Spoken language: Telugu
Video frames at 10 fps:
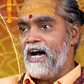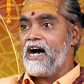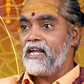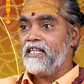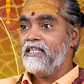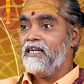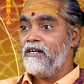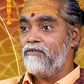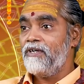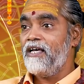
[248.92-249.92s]
ఆ
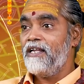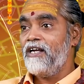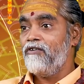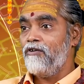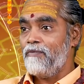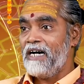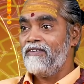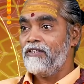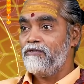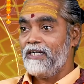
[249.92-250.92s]
ఆనందంగా ఉండాలనేటువంటి
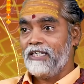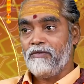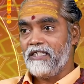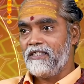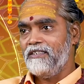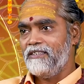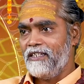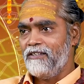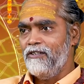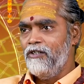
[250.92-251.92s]
భావనతో గంధపు చెక్క
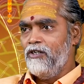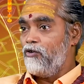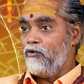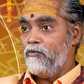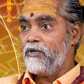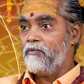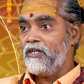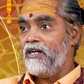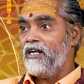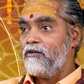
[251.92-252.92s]
ఇస్తారు గుమ్మడి
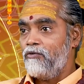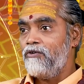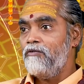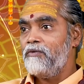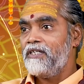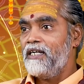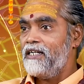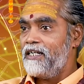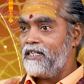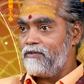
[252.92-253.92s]
బండ్లు లాంటి కొడుకులు
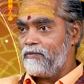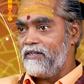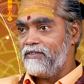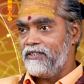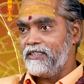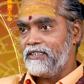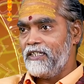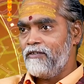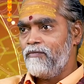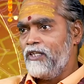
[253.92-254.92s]
పుట్టాలనేటువంటి భావనతో
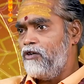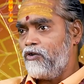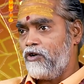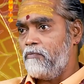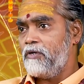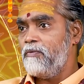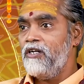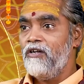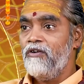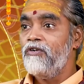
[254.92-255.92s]
ఇస్తారు కొబ్బరి
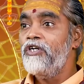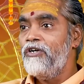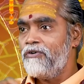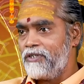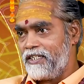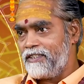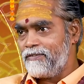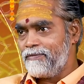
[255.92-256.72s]
బండల్లో నీళ్లు ఉంటాయి